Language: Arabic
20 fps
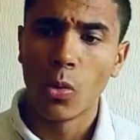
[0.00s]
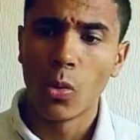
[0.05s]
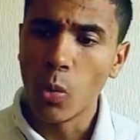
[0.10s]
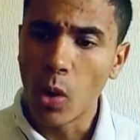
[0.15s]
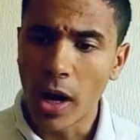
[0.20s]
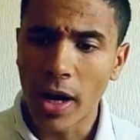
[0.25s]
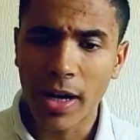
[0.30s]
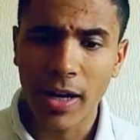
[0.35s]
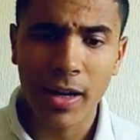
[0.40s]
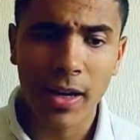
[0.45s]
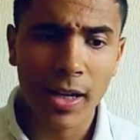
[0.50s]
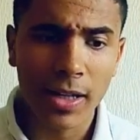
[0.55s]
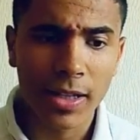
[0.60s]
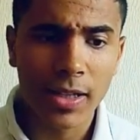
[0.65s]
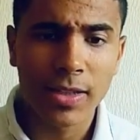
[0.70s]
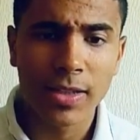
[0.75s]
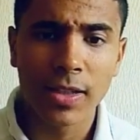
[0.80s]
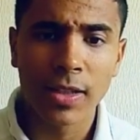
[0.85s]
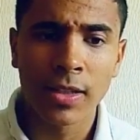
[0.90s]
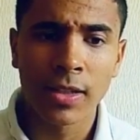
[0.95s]
وهكا
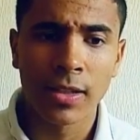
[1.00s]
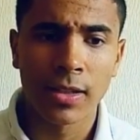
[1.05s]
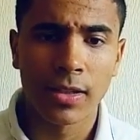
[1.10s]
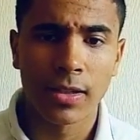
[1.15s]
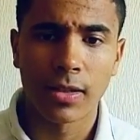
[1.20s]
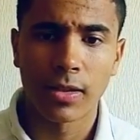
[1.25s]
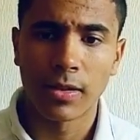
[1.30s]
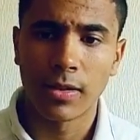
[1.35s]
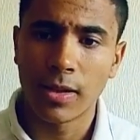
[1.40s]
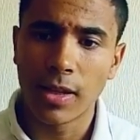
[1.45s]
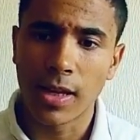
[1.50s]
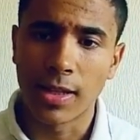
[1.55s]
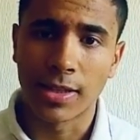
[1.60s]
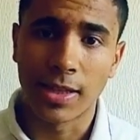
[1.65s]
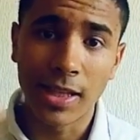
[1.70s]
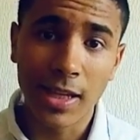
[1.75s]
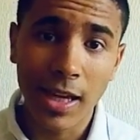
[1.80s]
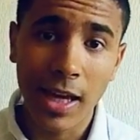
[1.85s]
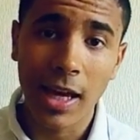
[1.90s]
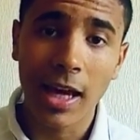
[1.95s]
غادي
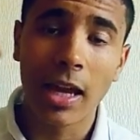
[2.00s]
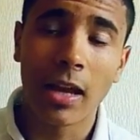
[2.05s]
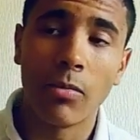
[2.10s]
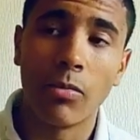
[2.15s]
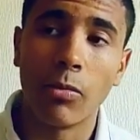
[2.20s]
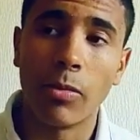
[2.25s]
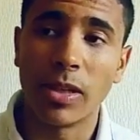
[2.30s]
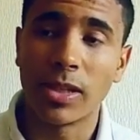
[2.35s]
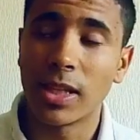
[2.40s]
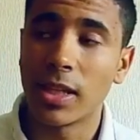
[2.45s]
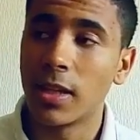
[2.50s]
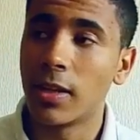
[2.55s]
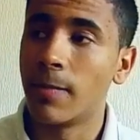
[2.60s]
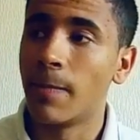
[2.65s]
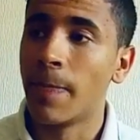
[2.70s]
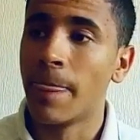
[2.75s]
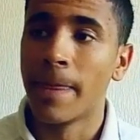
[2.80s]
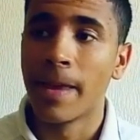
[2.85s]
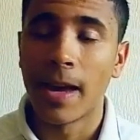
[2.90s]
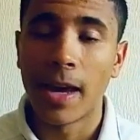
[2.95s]
الناس اللي كيقلبوا
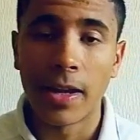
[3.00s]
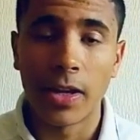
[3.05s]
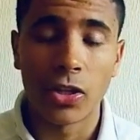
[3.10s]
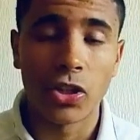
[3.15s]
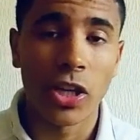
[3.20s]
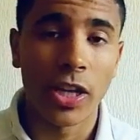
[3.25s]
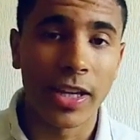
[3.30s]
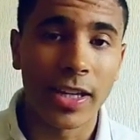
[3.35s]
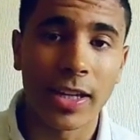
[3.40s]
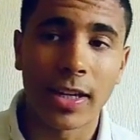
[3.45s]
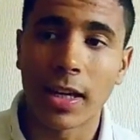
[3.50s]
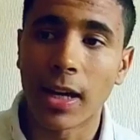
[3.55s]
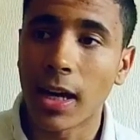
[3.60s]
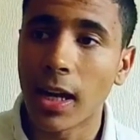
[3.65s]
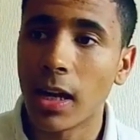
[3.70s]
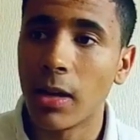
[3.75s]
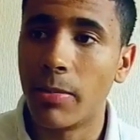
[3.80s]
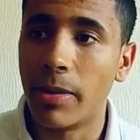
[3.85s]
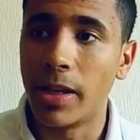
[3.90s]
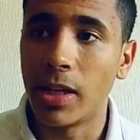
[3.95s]
مثلا انا شركه
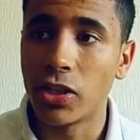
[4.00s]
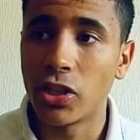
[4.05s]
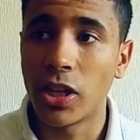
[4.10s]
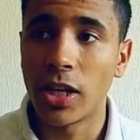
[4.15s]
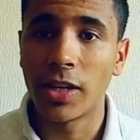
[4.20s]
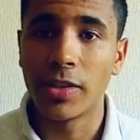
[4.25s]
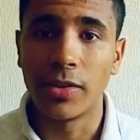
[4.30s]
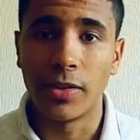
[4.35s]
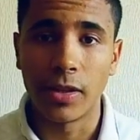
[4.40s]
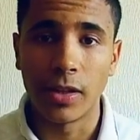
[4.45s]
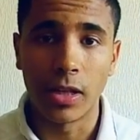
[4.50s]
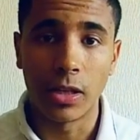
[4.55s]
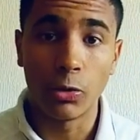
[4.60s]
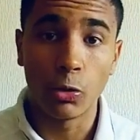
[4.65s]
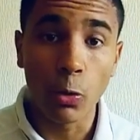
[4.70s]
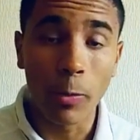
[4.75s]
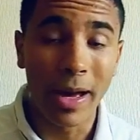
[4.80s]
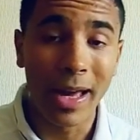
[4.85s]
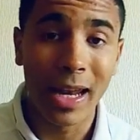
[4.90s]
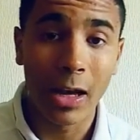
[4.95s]
كنقلب على شي حد
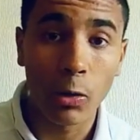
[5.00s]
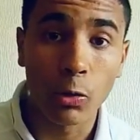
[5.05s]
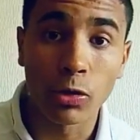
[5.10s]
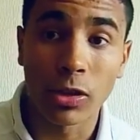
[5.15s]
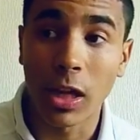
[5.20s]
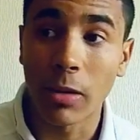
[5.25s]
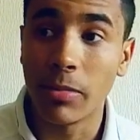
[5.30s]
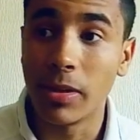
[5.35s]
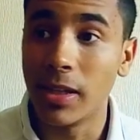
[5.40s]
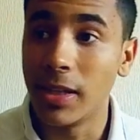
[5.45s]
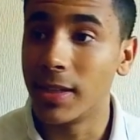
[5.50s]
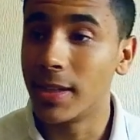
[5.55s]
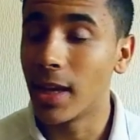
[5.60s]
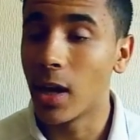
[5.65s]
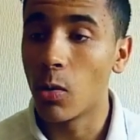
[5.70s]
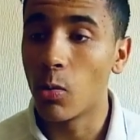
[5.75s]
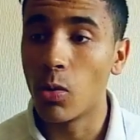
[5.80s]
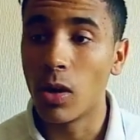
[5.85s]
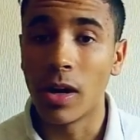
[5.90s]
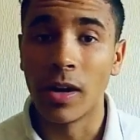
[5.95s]
عنده مع لا
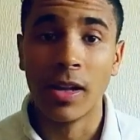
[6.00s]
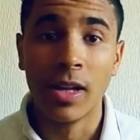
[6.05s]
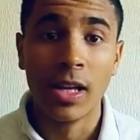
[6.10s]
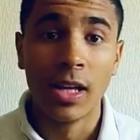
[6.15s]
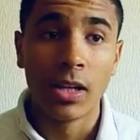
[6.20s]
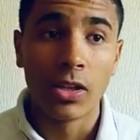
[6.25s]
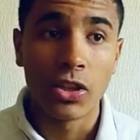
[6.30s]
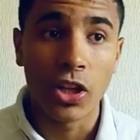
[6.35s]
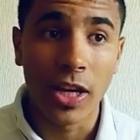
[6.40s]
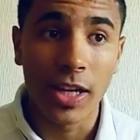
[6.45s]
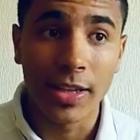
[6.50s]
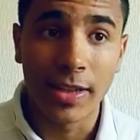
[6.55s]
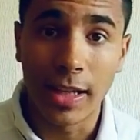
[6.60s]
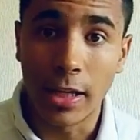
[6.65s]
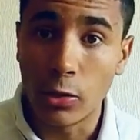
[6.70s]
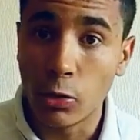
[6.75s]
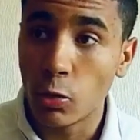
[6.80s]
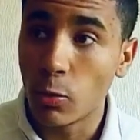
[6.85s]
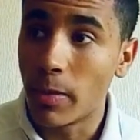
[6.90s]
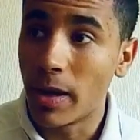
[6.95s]
كونطابيليتي اولا شي حد
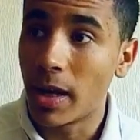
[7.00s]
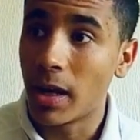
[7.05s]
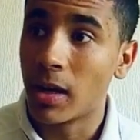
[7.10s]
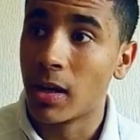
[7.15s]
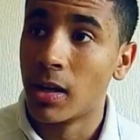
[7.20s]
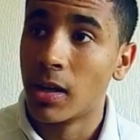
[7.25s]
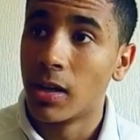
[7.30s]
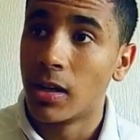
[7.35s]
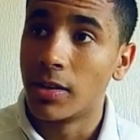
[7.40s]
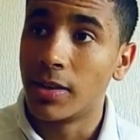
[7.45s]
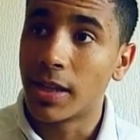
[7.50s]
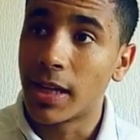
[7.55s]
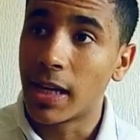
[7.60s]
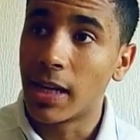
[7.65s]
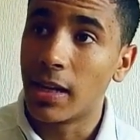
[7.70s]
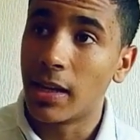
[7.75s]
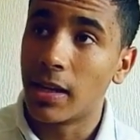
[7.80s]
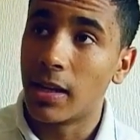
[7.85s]
عنده مع داك